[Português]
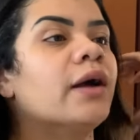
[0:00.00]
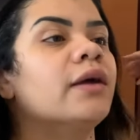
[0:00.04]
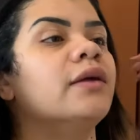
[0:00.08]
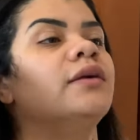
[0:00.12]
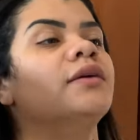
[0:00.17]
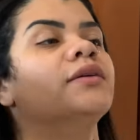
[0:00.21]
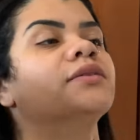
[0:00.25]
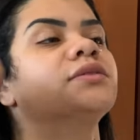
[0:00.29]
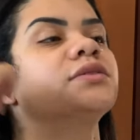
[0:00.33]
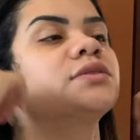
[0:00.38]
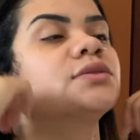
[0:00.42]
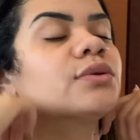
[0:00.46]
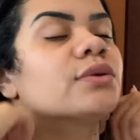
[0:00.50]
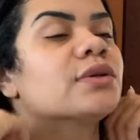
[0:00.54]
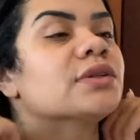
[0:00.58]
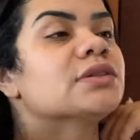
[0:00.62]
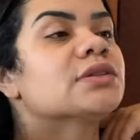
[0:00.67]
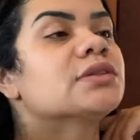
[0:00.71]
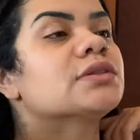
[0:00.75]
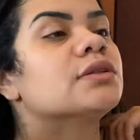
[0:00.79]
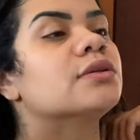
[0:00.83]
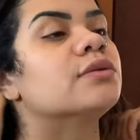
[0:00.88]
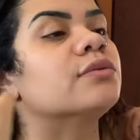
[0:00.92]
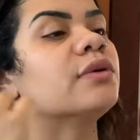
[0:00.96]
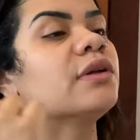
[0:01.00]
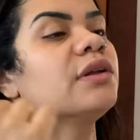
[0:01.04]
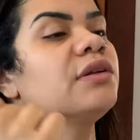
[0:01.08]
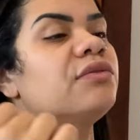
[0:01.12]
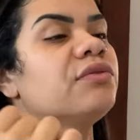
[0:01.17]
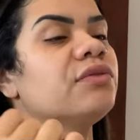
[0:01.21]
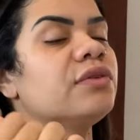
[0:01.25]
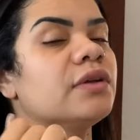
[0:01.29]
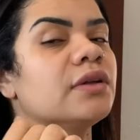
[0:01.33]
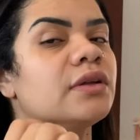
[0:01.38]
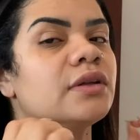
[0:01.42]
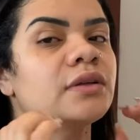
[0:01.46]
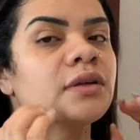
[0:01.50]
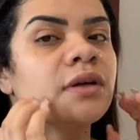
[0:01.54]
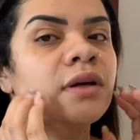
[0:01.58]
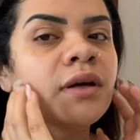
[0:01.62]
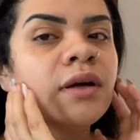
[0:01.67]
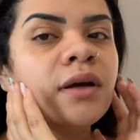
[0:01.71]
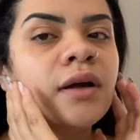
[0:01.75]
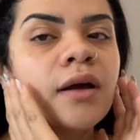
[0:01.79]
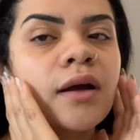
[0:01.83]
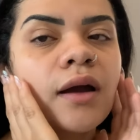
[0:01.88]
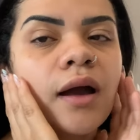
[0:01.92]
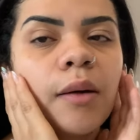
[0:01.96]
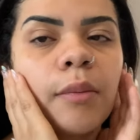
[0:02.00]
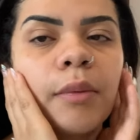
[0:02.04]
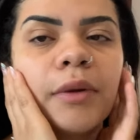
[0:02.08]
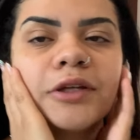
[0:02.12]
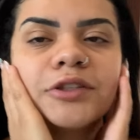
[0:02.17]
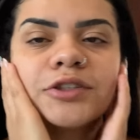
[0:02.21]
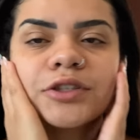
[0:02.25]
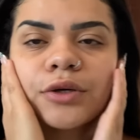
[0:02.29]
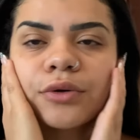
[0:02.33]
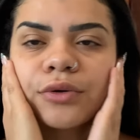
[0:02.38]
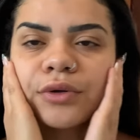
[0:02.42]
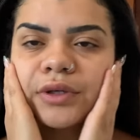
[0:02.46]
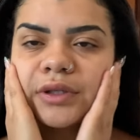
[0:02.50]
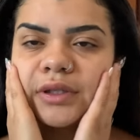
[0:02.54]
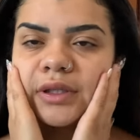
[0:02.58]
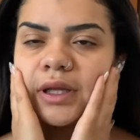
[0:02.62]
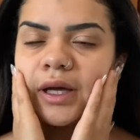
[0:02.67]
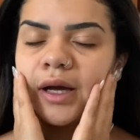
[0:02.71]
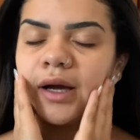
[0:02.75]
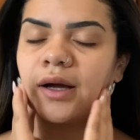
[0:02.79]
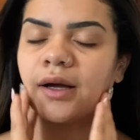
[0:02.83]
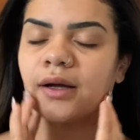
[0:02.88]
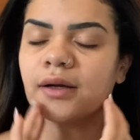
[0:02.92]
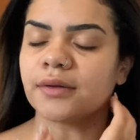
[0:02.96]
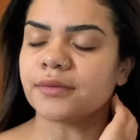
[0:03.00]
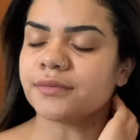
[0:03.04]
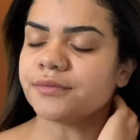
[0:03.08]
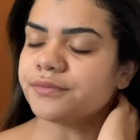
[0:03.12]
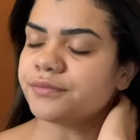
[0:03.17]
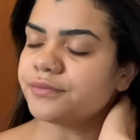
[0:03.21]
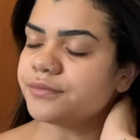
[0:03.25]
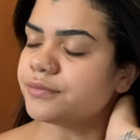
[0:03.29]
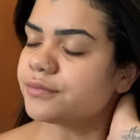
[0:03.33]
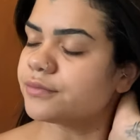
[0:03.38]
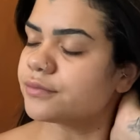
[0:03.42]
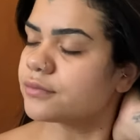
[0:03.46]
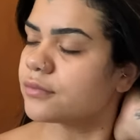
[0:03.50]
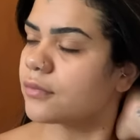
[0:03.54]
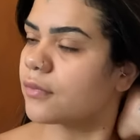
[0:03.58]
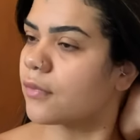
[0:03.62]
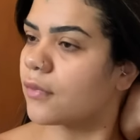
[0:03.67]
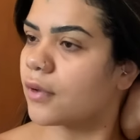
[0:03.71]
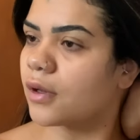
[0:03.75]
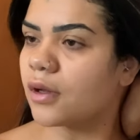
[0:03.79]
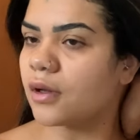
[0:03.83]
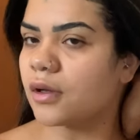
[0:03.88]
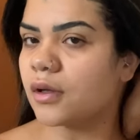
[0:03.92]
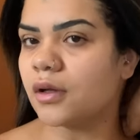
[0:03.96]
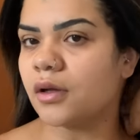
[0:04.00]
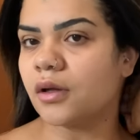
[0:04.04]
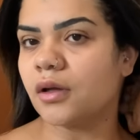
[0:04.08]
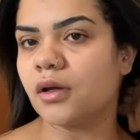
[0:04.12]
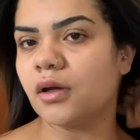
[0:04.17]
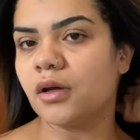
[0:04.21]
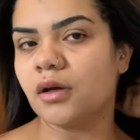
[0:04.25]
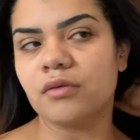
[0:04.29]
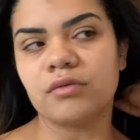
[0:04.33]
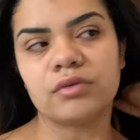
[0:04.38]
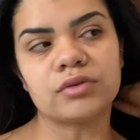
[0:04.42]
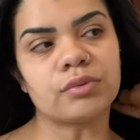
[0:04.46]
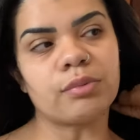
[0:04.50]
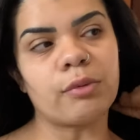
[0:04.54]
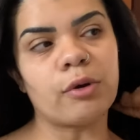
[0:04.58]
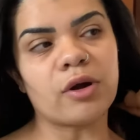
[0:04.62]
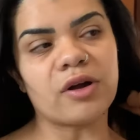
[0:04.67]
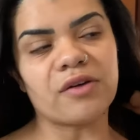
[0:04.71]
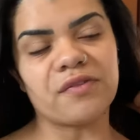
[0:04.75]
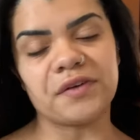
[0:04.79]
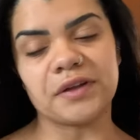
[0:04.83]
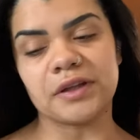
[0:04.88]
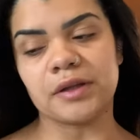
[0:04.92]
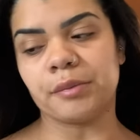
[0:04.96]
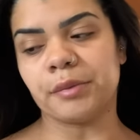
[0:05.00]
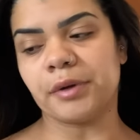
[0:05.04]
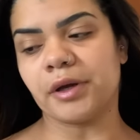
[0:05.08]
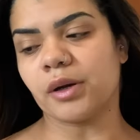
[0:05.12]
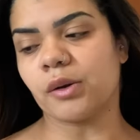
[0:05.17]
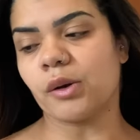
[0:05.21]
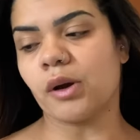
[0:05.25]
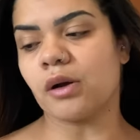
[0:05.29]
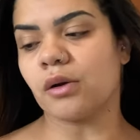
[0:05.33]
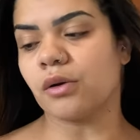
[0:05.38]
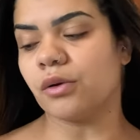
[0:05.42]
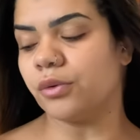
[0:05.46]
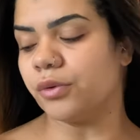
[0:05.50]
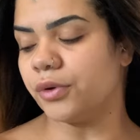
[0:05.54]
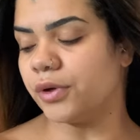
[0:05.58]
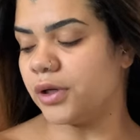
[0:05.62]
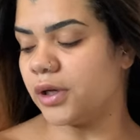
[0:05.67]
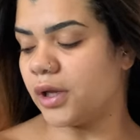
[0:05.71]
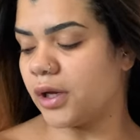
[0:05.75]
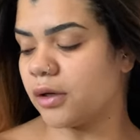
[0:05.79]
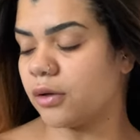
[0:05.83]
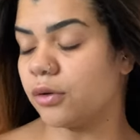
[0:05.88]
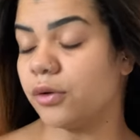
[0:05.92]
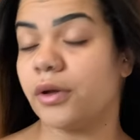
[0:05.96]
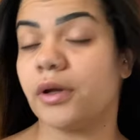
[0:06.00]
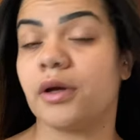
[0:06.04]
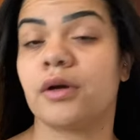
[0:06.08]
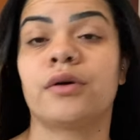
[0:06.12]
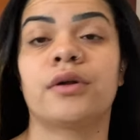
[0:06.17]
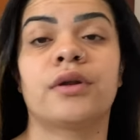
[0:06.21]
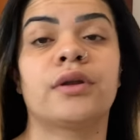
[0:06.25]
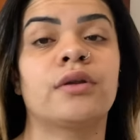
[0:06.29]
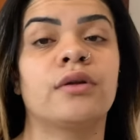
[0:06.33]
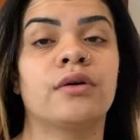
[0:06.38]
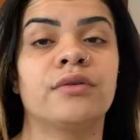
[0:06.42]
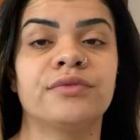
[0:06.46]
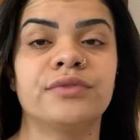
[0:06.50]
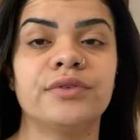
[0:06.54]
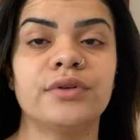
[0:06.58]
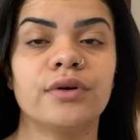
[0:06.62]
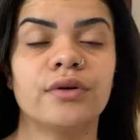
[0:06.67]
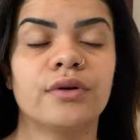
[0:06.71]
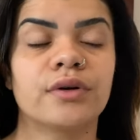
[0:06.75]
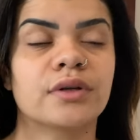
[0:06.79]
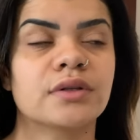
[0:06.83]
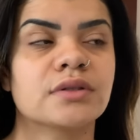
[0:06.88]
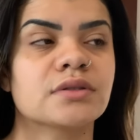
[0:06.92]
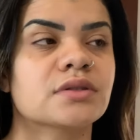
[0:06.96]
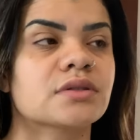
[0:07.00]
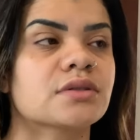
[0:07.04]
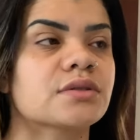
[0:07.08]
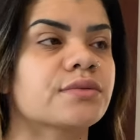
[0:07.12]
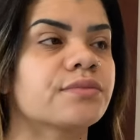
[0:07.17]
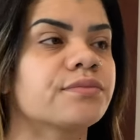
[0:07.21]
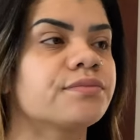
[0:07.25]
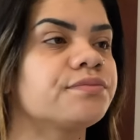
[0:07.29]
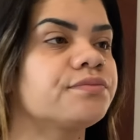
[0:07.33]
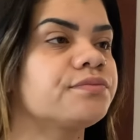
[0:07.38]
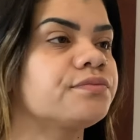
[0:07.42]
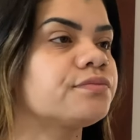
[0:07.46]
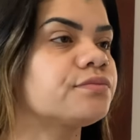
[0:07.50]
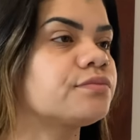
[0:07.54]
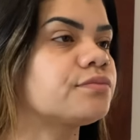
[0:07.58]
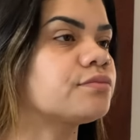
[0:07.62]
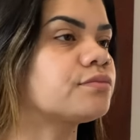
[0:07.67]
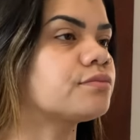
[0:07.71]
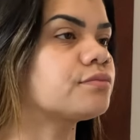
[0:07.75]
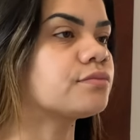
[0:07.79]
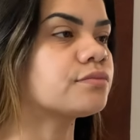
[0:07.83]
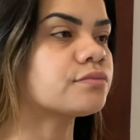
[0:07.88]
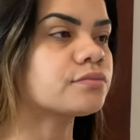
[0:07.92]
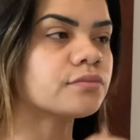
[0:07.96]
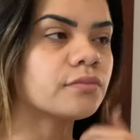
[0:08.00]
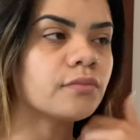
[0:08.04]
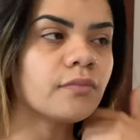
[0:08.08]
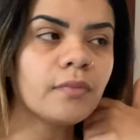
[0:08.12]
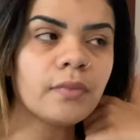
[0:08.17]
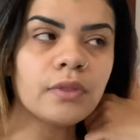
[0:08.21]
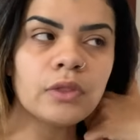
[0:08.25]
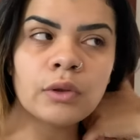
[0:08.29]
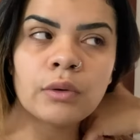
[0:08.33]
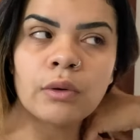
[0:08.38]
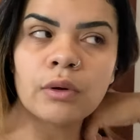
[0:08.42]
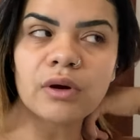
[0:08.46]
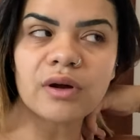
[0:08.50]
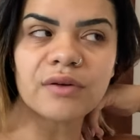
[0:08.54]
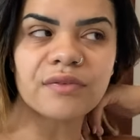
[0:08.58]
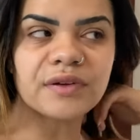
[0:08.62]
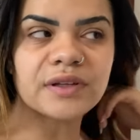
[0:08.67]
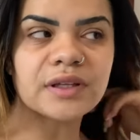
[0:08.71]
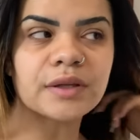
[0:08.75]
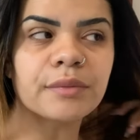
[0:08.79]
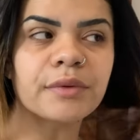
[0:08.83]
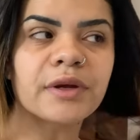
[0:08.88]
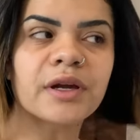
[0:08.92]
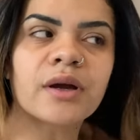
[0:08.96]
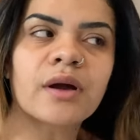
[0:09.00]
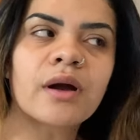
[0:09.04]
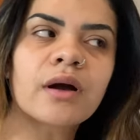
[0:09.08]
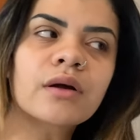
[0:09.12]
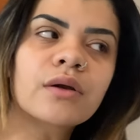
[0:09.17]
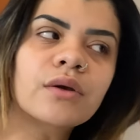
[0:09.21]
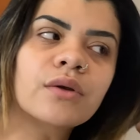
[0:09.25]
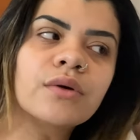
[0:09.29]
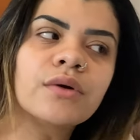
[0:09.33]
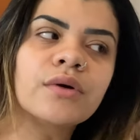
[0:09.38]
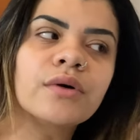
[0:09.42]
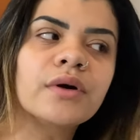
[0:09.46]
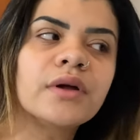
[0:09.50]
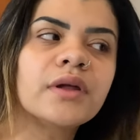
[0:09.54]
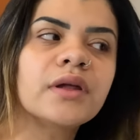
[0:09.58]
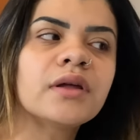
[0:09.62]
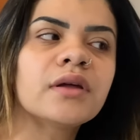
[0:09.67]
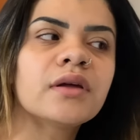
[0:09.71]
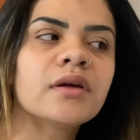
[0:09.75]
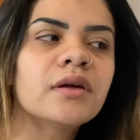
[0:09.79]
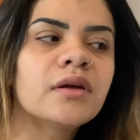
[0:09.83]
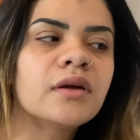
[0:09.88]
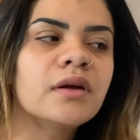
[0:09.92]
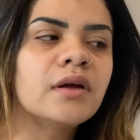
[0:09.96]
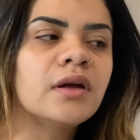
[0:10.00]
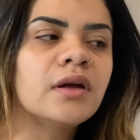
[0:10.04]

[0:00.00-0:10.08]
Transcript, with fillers: aí a situação. Enfim, acabei de acordar. Vou tomar um café da manhã com a Chloe, né? Chloe, agora é 9 horas. Tomar um café da manhã com a Chloe.